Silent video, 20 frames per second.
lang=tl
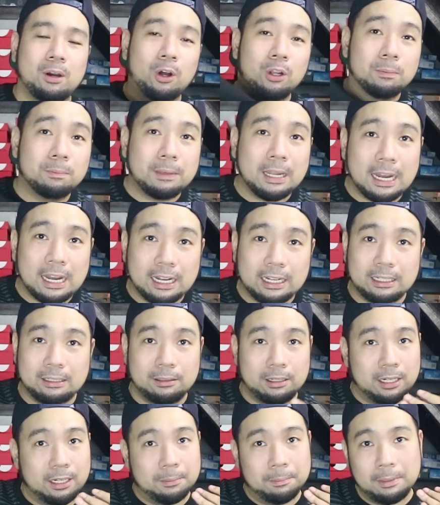all black,
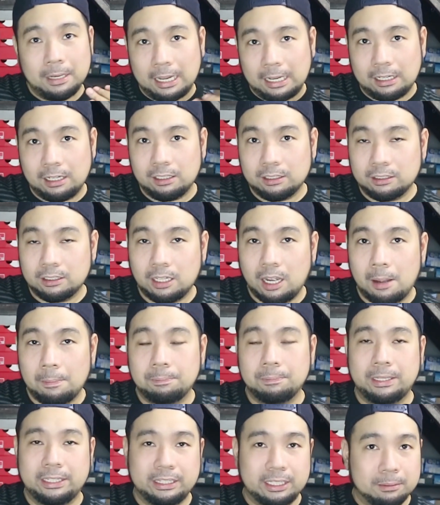uh, black
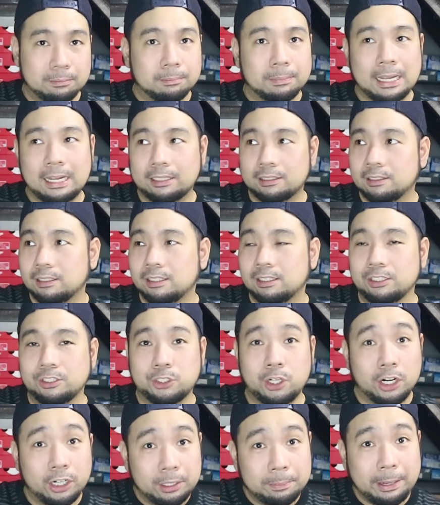top, and then black na
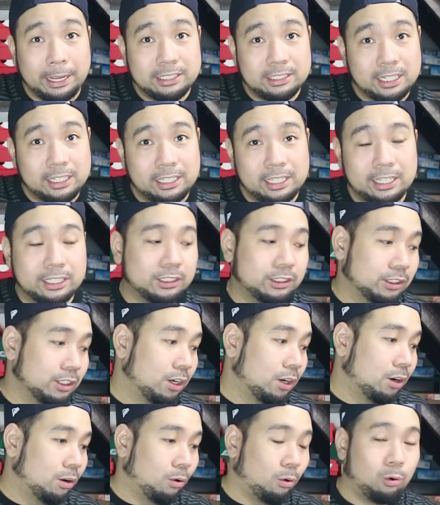jogger pants I guess
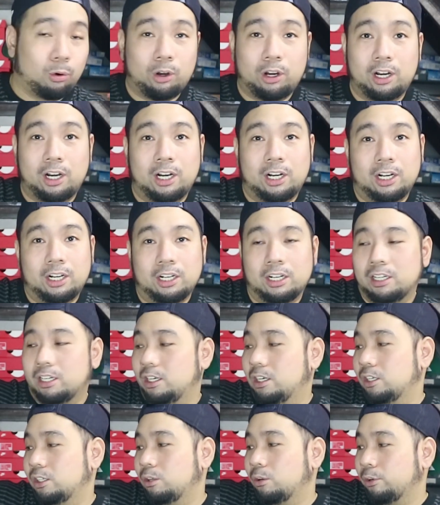or
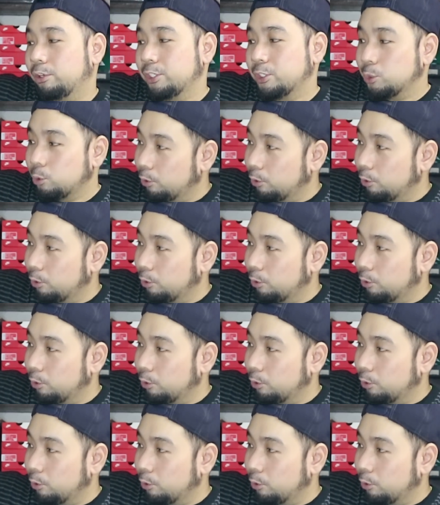uh, or